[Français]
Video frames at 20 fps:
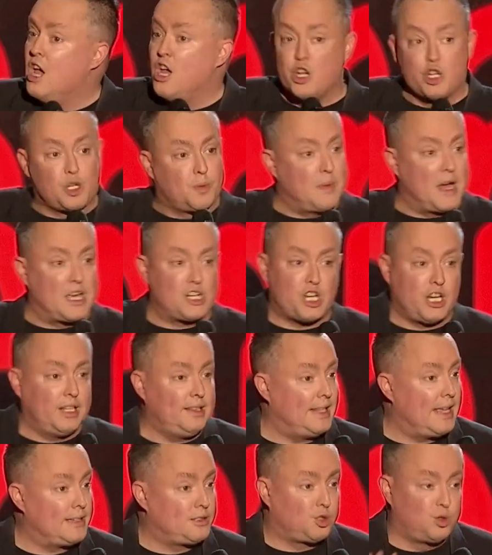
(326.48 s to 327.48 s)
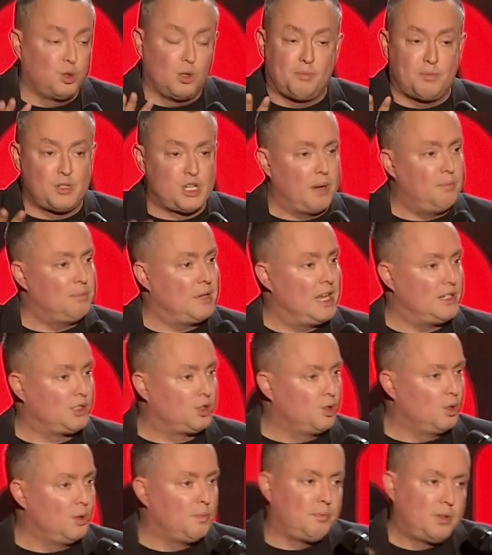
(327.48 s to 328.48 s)
Je mangeais de la soupe. J'aime la
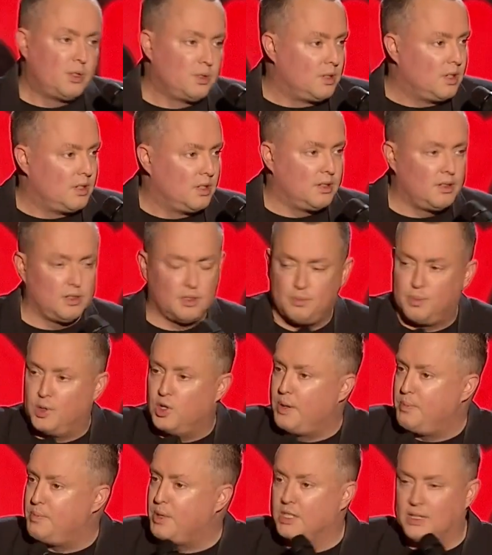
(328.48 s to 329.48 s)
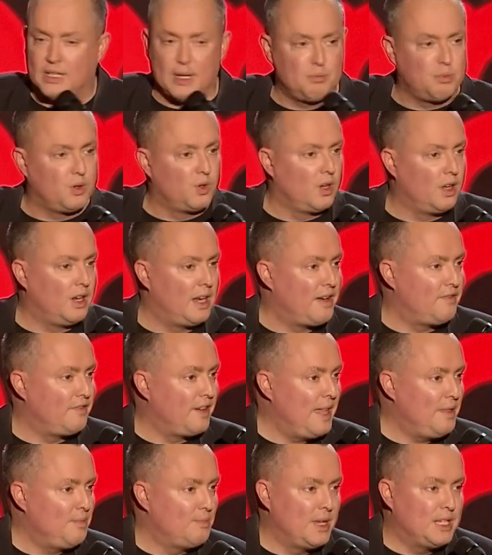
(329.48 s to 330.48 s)
soupe. Euh, c'est pas important pour euh, la
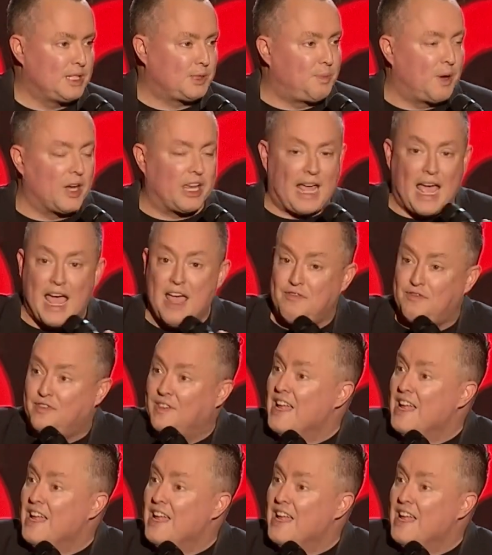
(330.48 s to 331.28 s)
vanne, mais c'est pas grave.